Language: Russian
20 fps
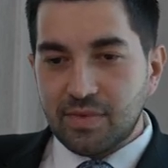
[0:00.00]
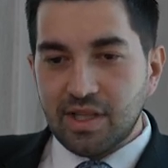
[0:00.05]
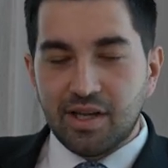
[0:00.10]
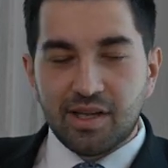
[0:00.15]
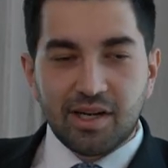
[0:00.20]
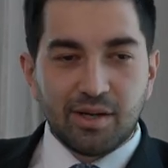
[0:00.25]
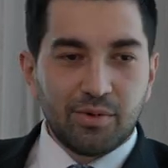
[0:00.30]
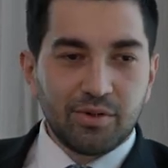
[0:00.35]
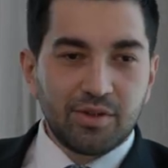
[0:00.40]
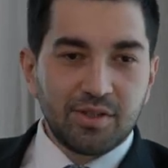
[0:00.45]

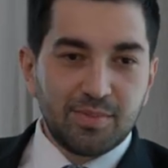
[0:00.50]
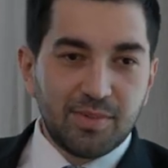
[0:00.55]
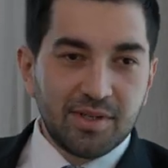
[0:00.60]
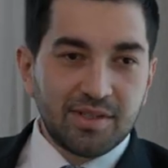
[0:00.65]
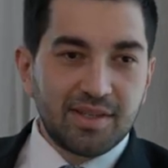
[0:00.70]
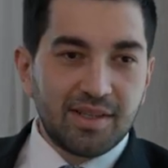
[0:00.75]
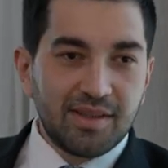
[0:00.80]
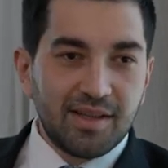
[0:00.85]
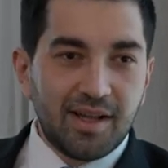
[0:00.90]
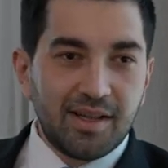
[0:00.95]
работы с
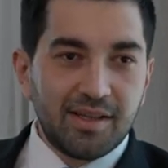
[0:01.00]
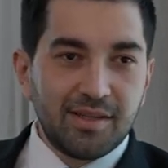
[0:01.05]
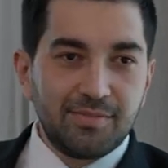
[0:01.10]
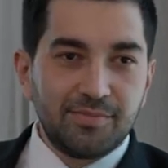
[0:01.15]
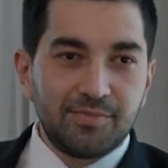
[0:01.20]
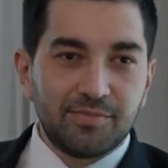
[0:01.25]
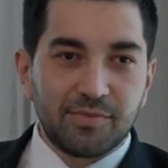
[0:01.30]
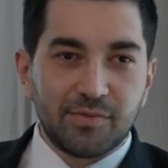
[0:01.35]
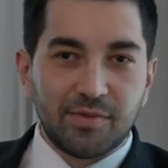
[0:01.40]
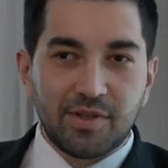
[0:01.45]

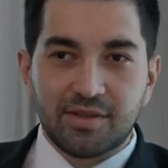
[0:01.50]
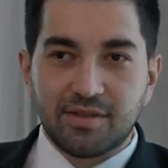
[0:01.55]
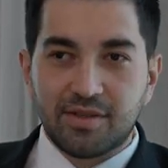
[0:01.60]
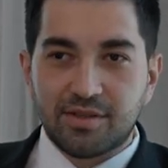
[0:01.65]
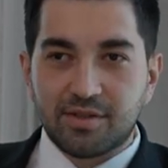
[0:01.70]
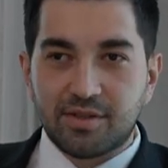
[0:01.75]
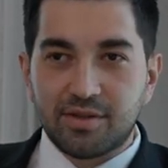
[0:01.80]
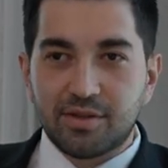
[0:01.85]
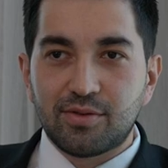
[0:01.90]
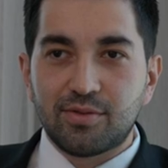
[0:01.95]
персоналом. У нас
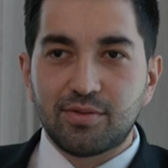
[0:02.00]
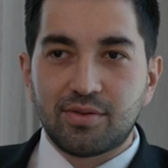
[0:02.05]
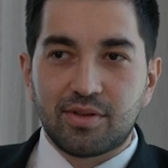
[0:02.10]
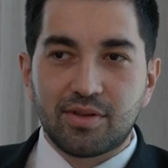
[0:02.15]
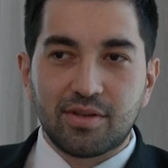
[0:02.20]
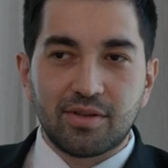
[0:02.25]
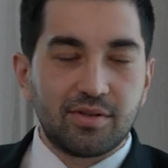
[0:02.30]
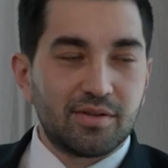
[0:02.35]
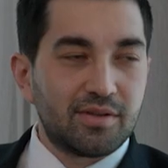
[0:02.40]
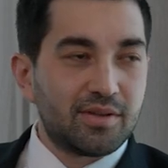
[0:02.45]
есть
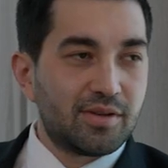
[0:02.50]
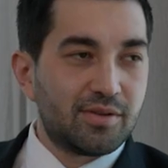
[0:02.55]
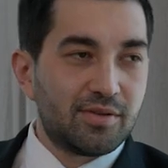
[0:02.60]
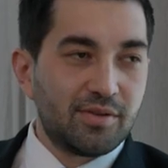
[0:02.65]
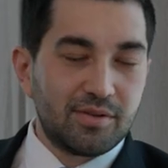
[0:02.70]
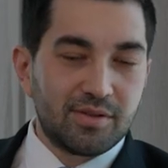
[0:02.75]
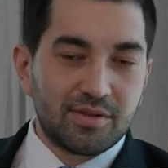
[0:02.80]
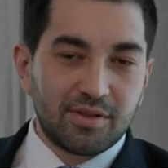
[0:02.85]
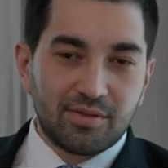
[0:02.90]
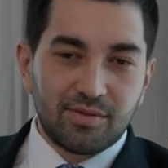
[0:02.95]
рекрутер, который
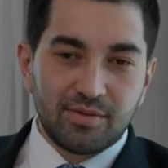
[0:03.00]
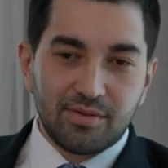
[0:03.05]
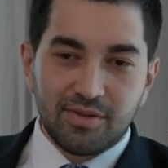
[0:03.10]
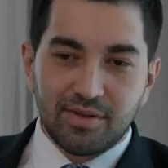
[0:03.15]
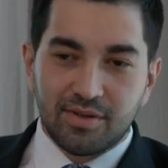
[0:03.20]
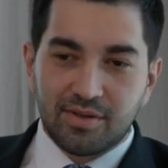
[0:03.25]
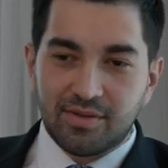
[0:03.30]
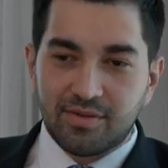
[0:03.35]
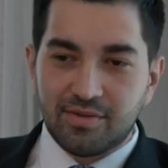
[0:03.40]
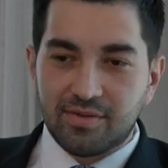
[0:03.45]
находит
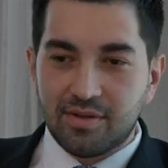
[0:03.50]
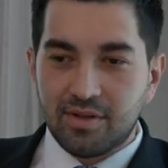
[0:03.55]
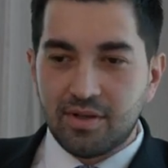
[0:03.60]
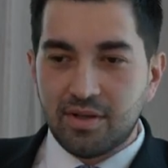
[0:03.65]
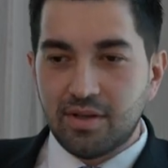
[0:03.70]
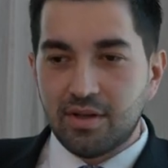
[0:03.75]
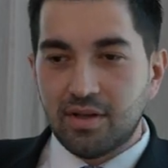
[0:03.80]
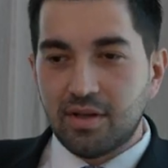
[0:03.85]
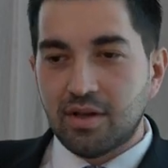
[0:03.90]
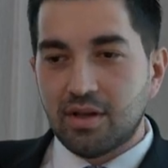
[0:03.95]
сотрудников.
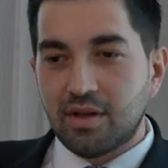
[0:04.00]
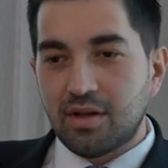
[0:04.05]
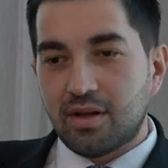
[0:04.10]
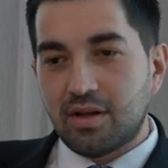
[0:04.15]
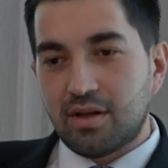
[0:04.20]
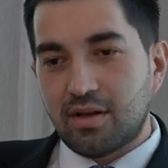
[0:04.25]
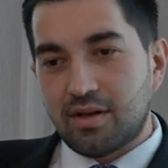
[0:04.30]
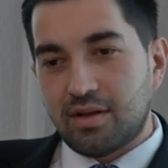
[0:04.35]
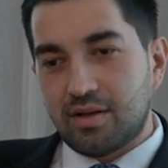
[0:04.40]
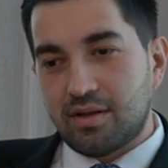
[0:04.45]

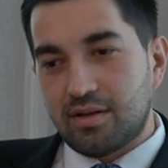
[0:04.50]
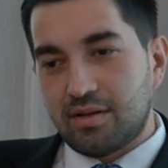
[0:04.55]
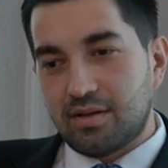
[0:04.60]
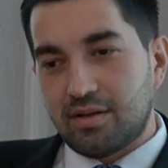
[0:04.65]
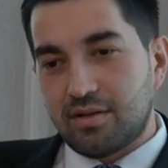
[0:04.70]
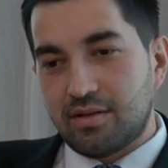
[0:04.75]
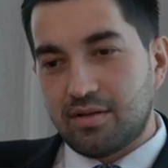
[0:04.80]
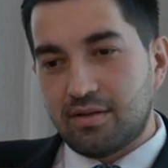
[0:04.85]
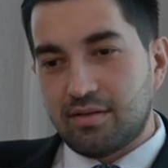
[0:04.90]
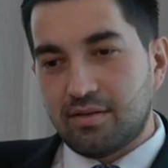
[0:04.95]

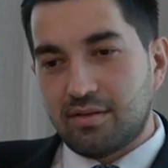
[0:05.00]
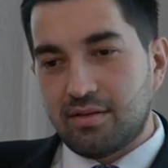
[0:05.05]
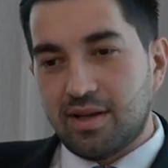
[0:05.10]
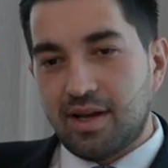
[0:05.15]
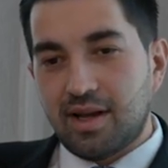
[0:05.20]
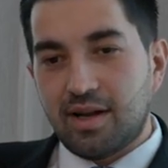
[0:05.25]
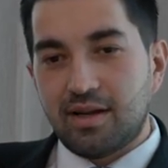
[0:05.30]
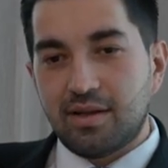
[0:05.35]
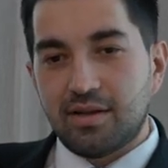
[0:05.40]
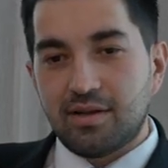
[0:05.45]

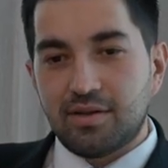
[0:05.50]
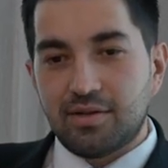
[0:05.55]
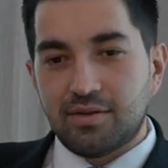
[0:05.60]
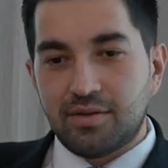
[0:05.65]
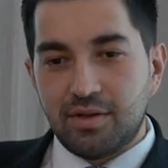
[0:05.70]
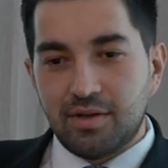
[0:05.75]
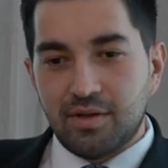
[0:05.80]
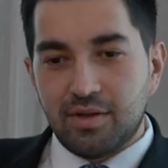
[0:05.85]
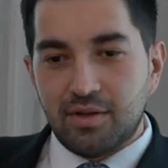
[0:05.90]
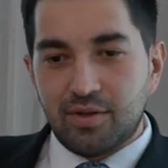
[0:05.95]
Далее
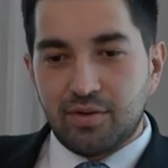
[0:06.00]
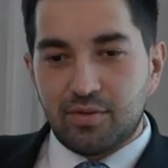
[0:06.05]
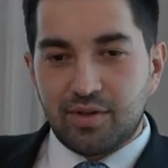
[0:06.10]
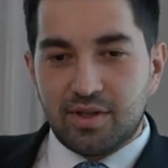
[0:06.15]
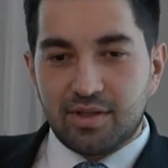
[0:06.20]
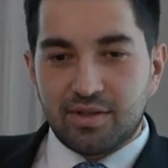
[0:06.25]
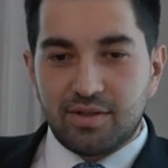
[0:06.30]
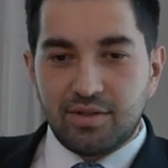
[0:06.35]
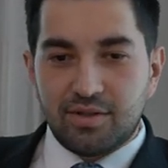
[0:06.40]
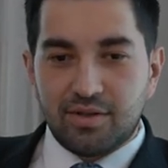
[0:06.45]
у
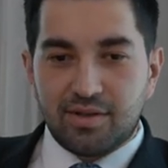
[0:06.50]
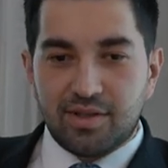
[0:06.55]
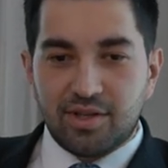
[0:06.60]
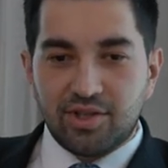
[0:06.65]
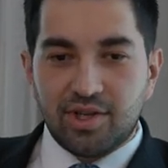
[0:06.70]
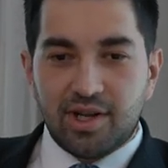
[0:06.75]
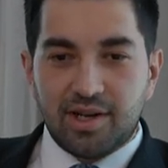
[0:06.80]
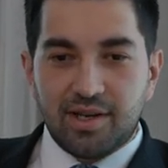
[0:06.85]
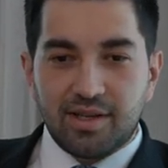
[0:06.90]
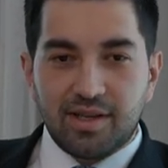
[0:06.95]
нас идет
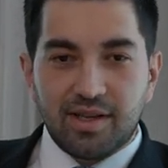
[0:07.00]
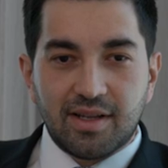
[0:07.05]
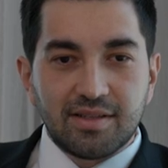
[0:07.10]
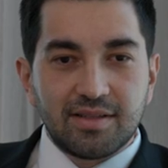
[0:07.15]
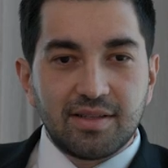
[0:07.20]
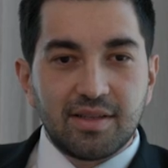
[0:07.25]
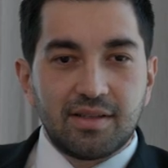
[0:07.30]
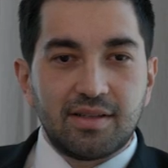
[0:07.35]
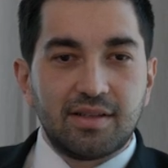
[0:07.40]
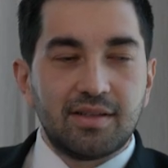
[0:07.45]
начальники
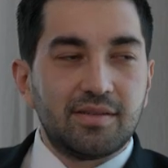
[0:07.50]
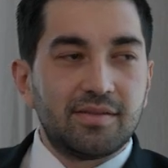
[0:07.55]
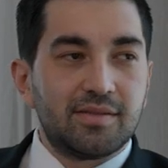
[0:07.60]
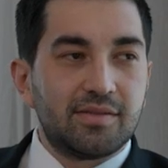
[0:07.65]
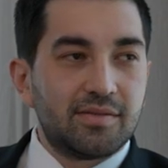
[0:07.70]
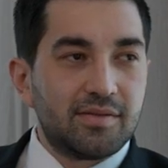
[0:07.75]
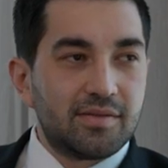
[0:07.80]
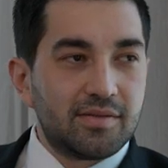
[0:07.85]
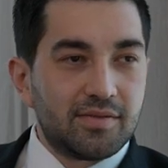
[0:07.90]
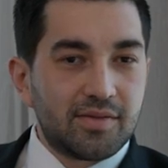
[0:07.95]
отдела,
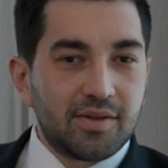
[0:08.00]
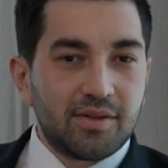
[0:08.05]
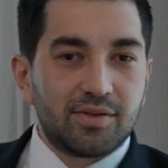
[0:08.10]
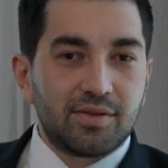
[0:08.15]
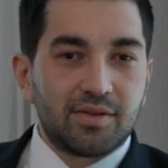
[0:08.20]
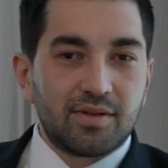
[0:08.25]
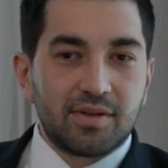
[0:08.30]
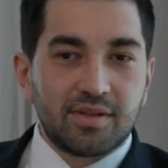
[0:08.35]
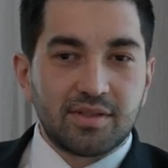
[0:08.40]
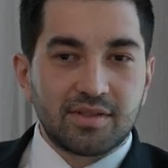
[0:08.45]

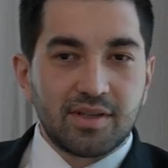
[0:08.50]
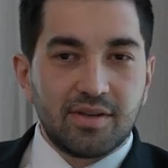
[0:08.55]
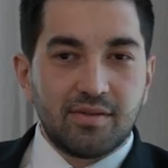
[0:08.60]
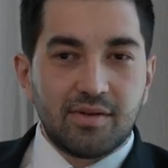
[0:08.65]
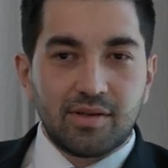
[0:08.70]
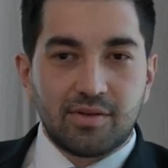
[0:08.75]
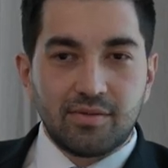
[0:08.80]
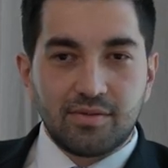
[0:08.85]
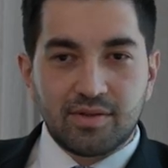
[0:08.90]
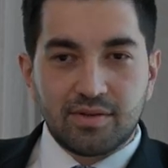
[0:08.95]
которые
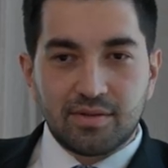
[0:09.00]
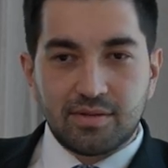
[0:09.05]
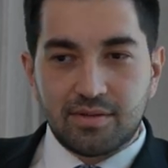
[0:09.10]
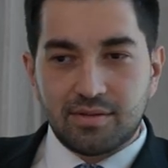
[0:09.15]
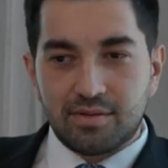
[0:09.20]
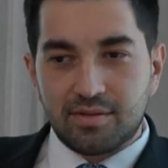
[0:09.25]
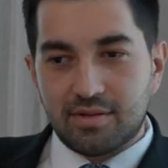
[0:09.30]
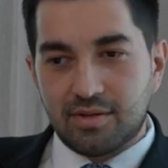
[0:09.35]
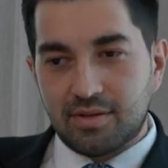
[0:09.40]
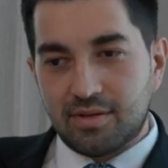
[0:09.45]
разговаривают
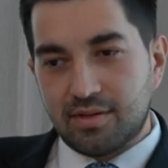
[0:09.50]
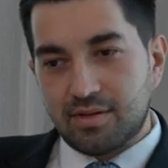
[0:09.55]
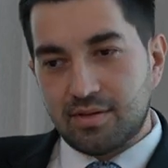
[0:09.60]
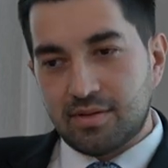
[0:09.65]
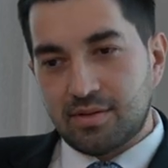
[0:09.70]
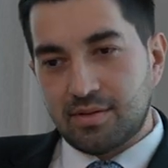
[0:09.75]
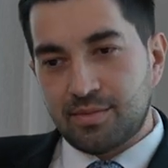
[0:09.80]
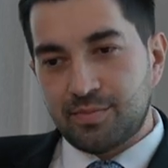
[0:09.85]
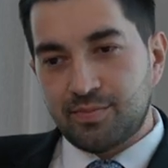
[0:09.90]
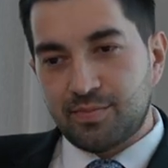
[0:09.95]
с, э,
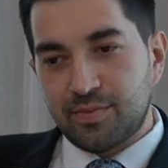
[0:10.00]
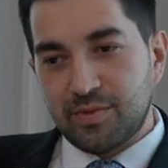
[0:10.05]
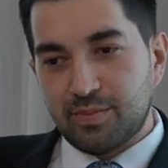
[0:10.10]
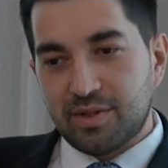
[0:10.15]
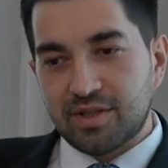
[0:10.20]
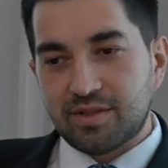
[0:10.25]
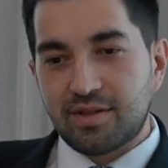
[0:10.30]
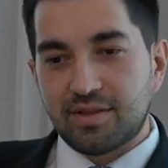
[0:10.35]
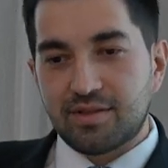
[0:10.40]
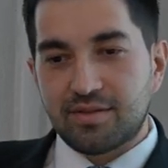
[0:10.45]

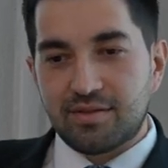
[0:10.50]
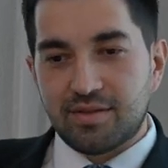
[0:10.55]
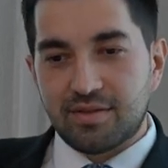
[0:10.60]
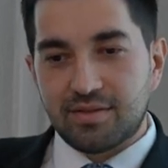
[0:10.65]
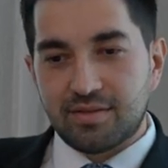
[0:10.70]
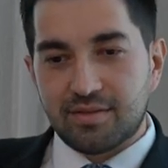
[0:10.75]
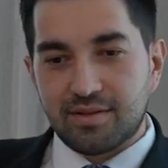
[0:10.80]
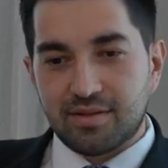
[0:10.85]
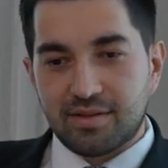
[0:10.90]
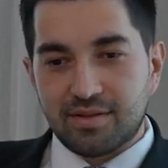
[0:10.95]
непосредственно
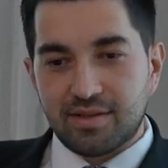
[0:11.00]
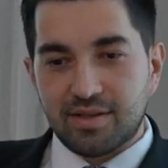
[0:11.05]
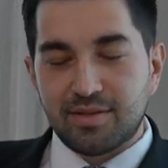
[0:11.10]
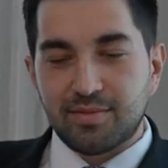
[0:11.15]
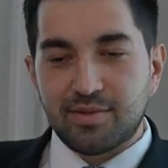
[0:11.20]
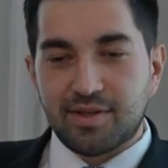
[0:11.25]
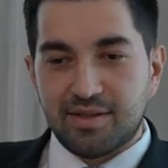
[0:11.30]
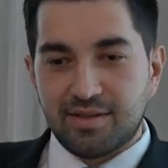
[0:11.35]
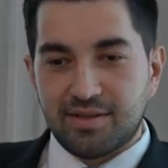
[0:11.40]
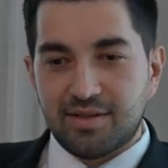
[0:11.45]
с, с
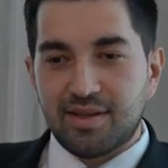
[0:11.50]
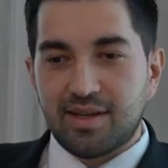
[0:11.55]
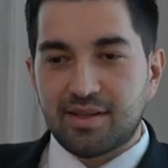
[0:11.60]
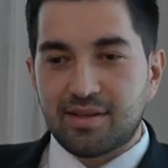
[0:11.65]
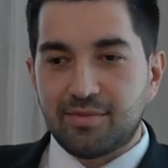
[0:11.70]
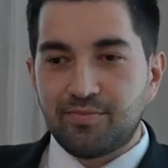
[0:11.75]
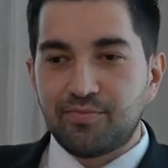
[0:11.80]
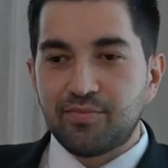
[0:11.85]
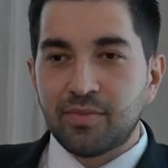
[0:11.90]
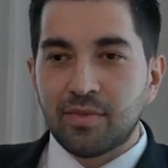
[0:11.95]
этим
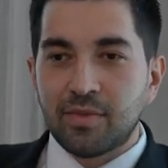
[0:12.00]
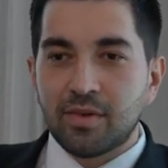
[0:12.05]
кандидатом,